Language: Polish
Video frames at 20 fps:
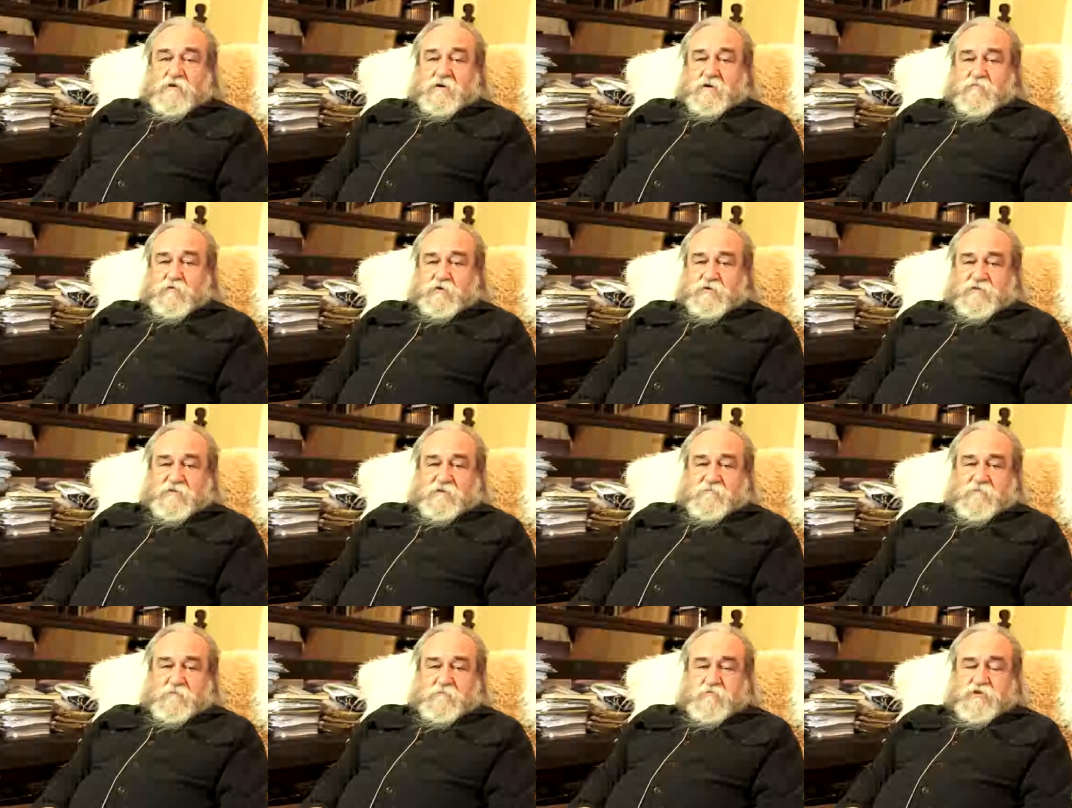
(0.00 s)
a
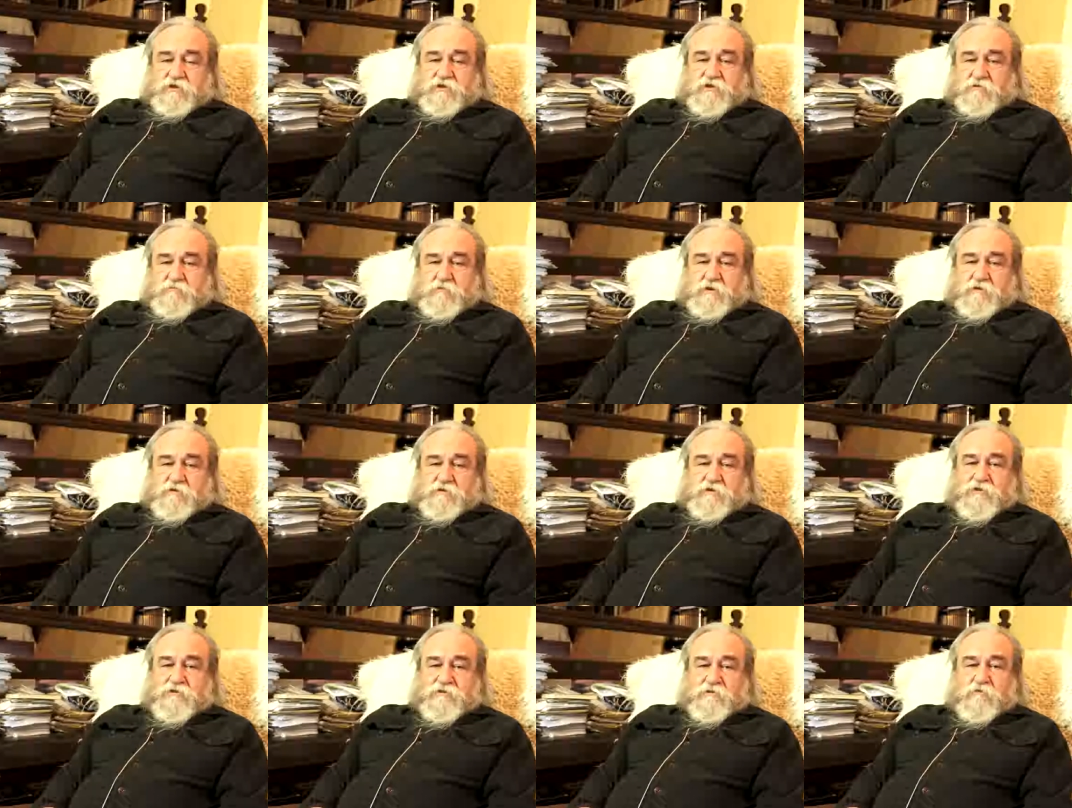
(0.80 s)
Polska w tym czasie
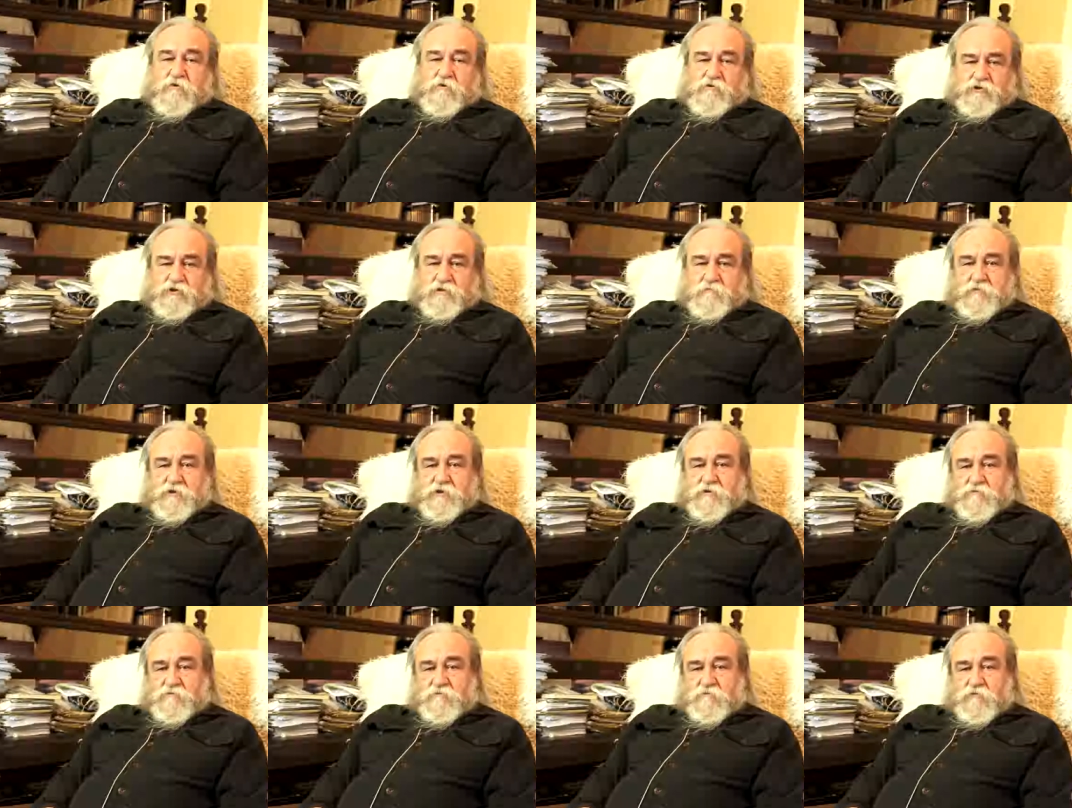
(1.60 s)
miała niecałe 8
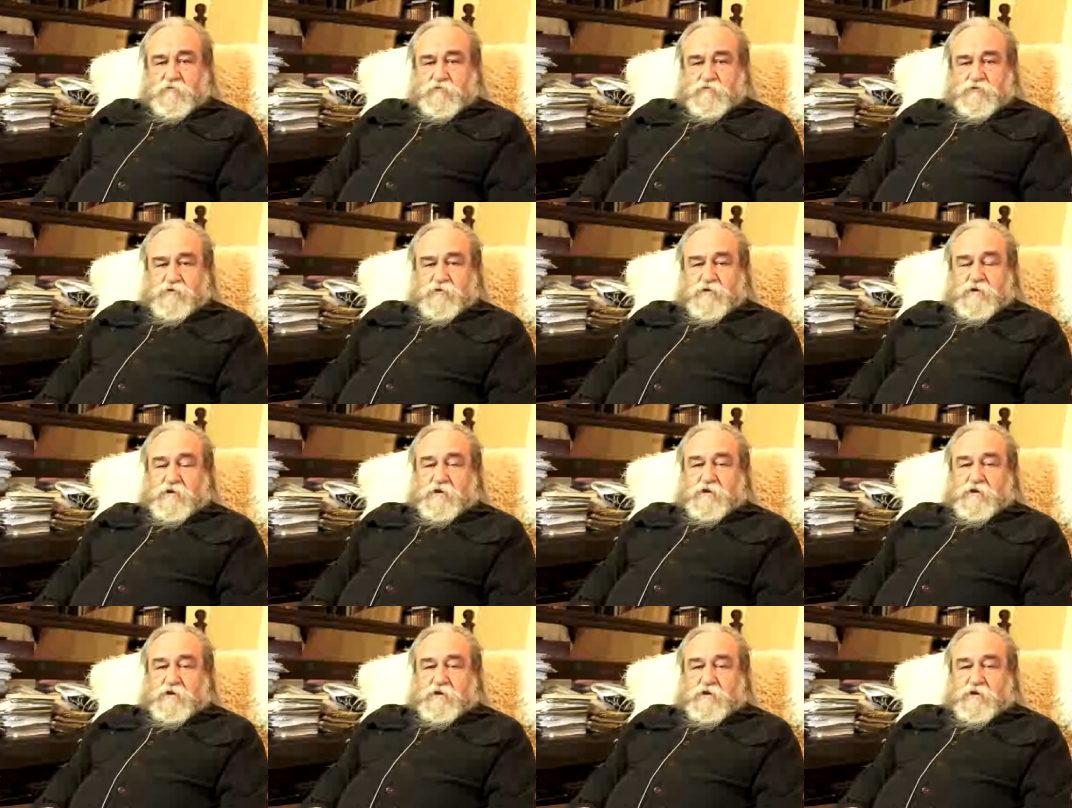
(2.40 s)
milionów ludzi.